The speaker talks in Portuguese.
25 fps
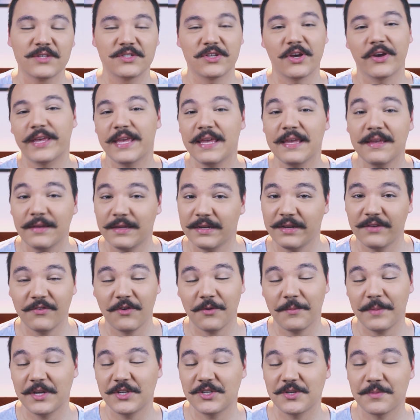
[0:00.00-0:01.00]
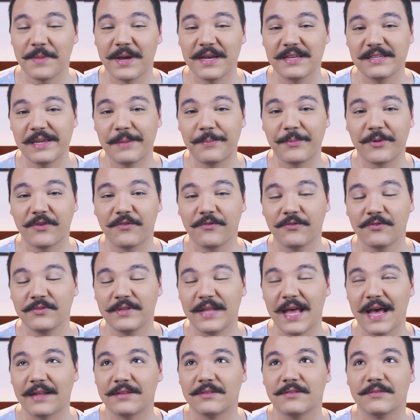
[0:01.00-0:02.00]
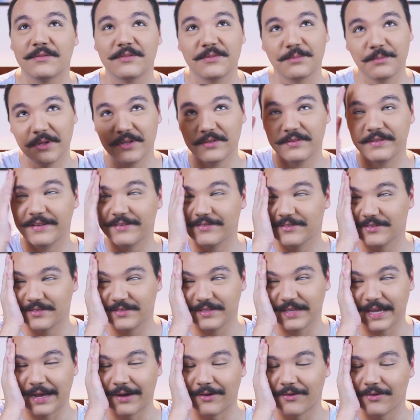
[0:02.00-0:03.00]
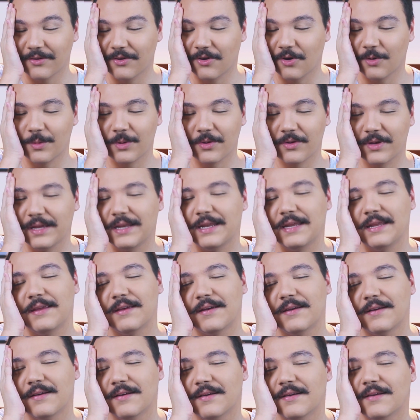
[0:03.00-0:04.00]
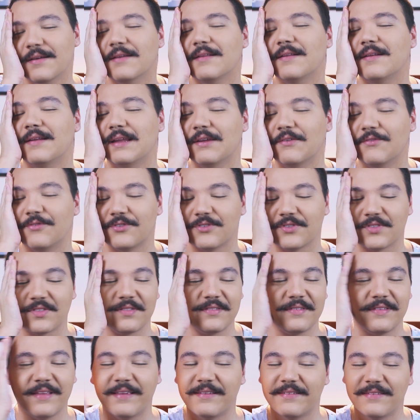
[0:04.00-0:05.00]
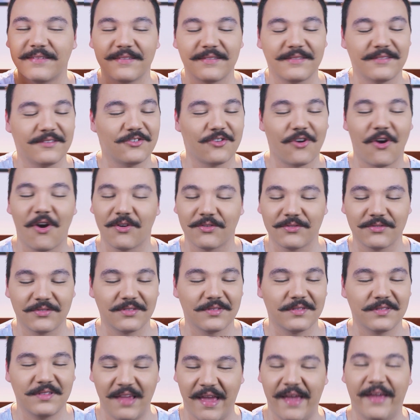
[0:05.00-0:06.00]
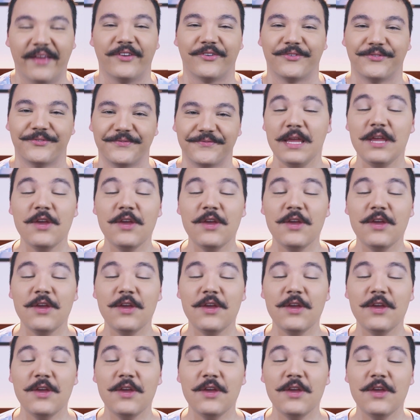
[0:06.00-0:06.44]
só que é incrivelmente mais aprofundado. Meu Deus do céu, como eu queria livros desses jogos, sério.